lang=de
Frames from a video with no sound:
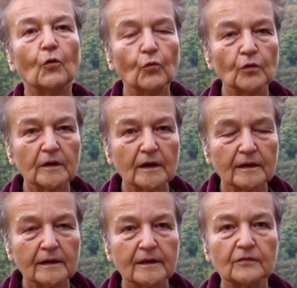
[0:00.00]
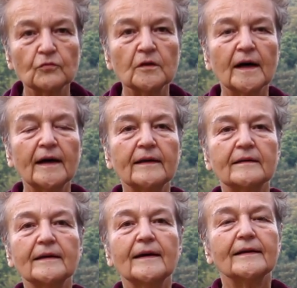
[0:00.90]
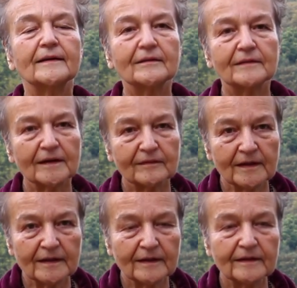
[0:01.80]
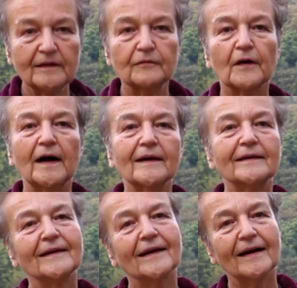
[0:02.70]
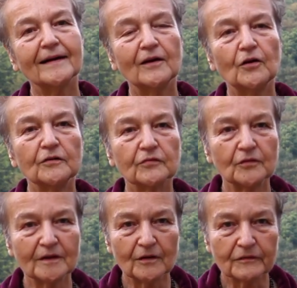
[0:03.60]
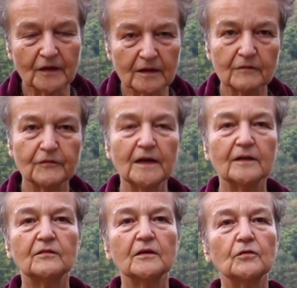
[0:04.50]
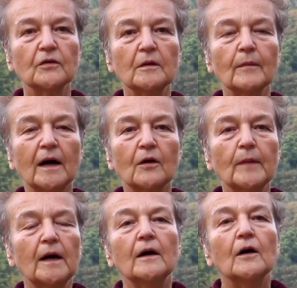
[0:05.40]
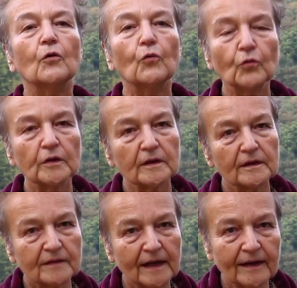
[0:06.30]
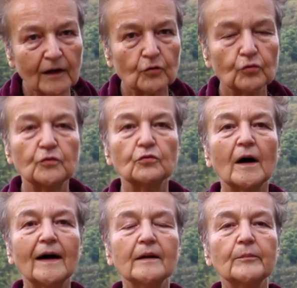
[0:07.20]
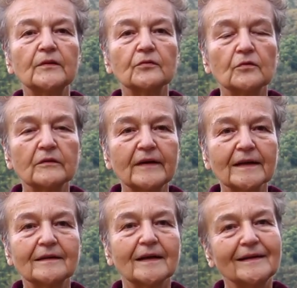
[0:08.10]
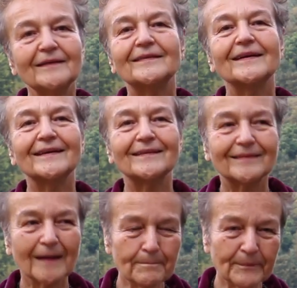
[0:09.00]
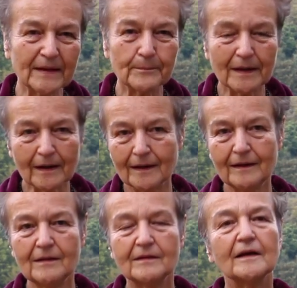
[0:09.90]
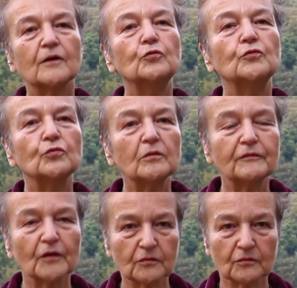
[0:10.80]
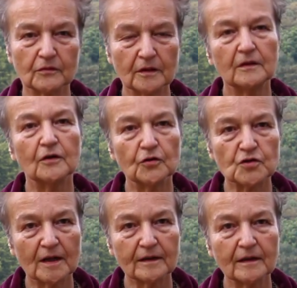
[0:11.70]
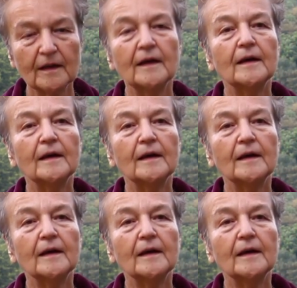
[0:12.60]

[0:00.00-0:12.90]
oder Gesundheit, das, das sind dann die Frage der Krankenhäuser und der öffentlichen Finanzierung im Raum. Oder es kann auch Kultur einbezogen werden. Dann ist der gesamte Bereich der Kulturförderung in Deutschland